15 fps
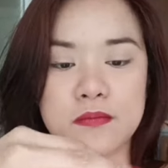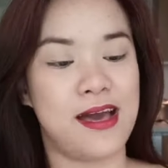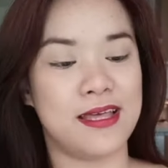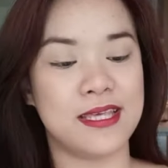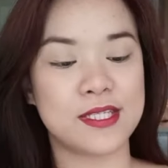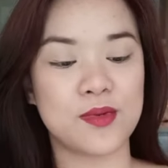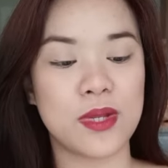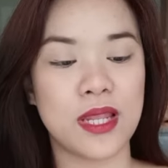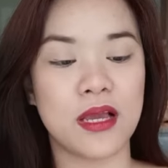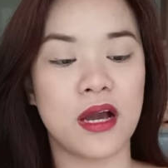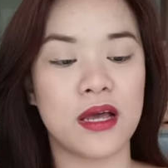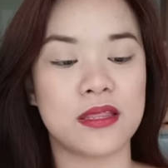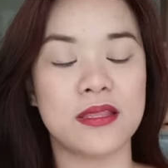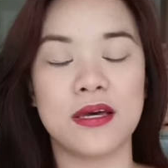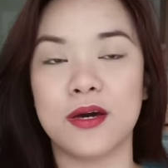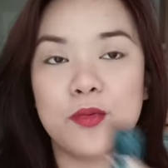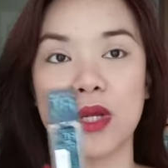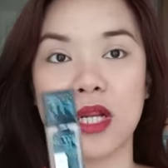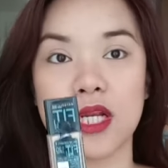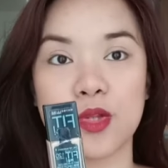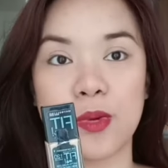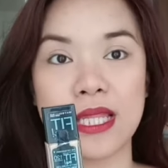Uh, this one, I got the
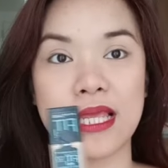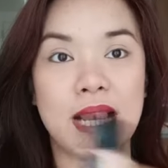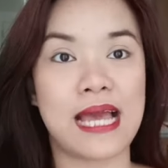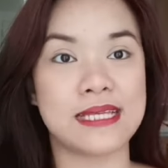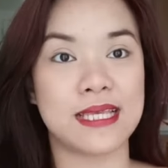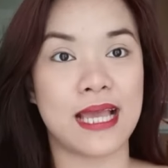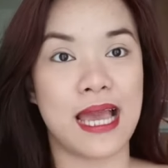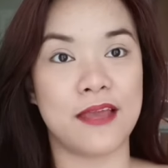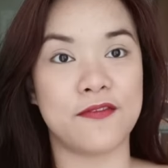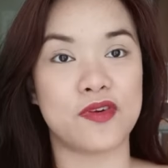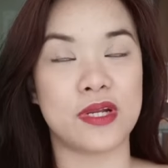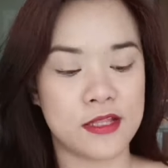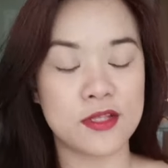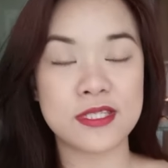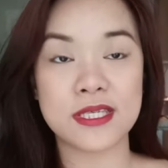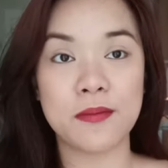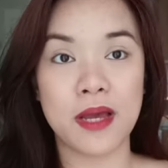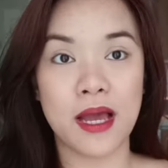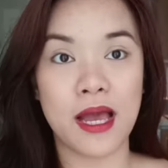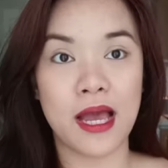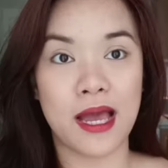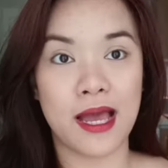120 Classic Ivory. Dun sa
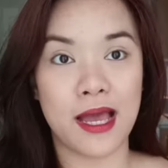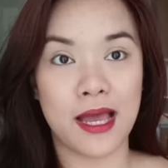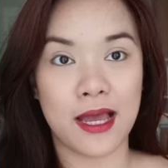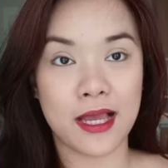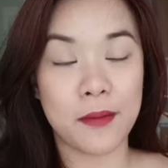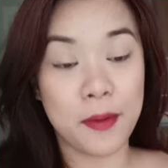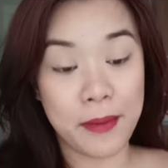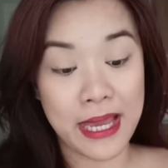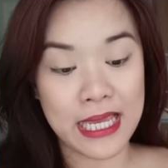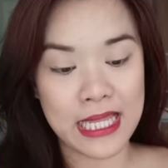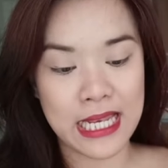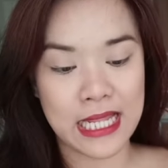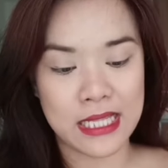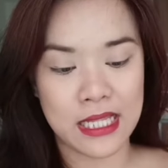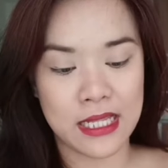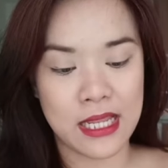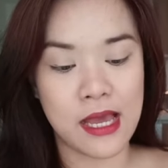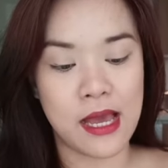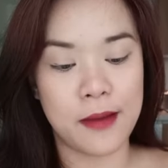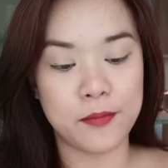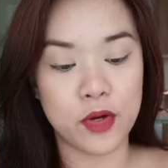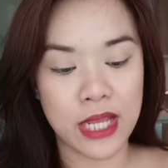mga kababayan natin
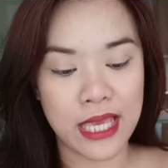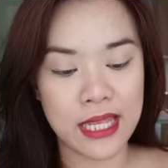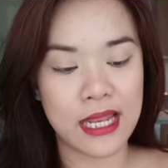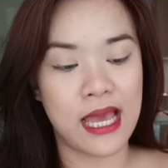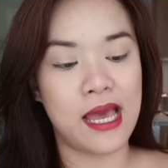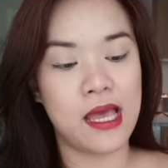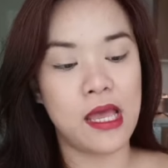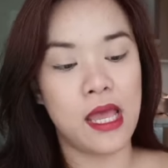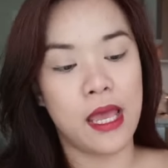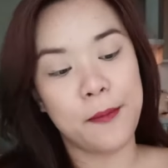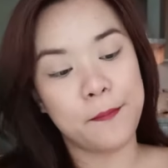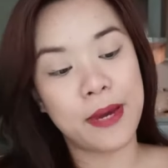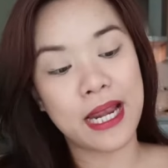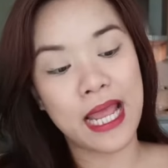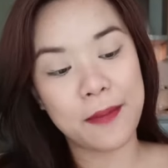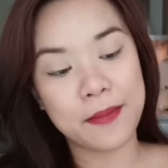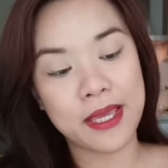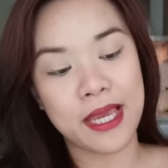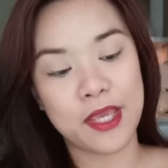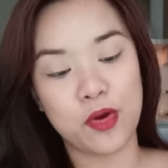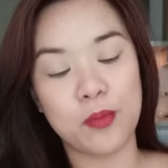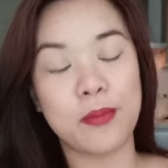na morena, marami
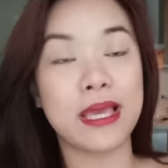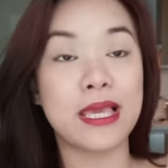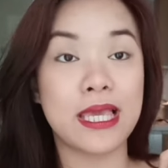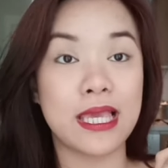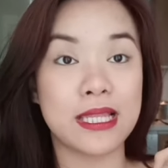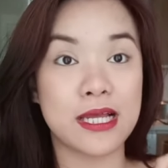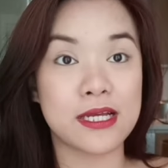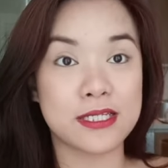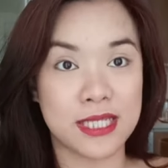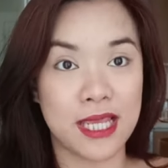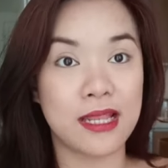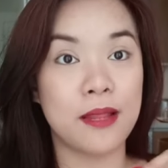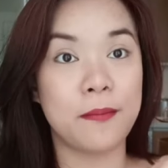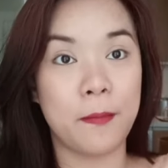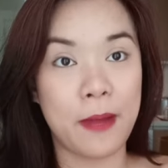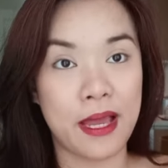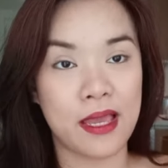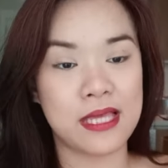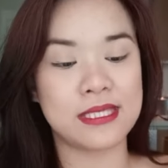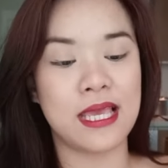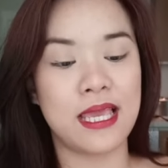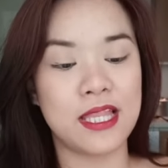kayong makikitang shade na
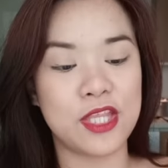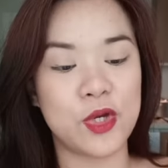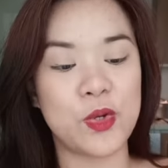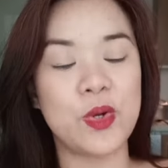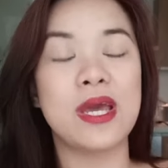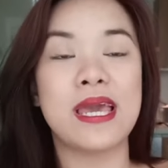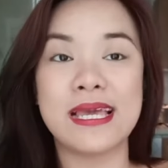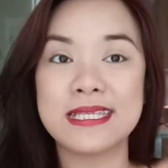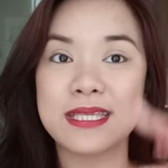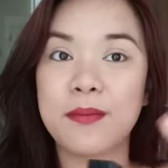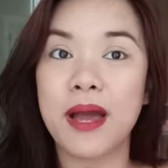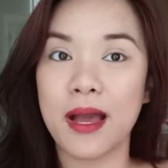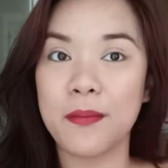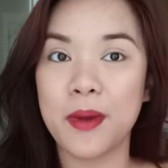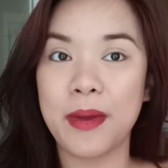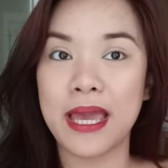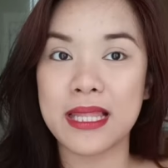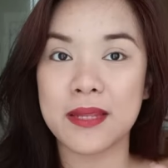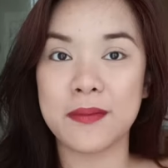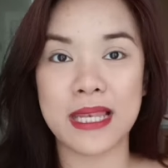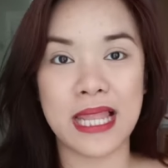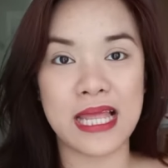babagay sa inyo. And sa mga
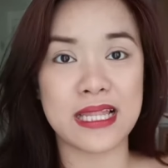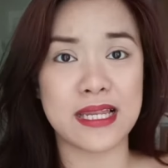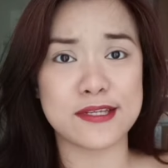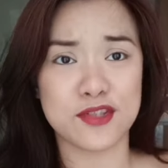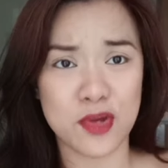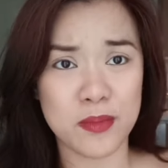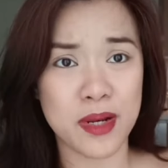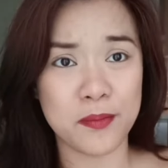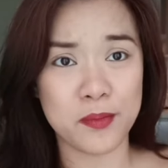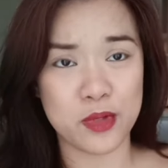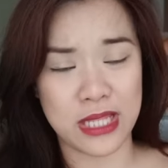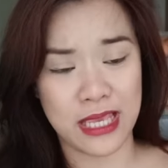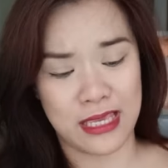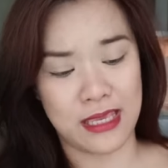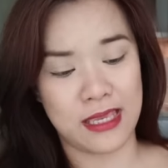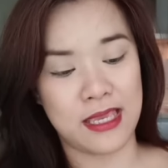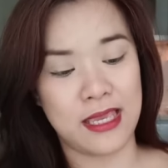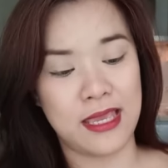kababayan naman natin na sobrang puti,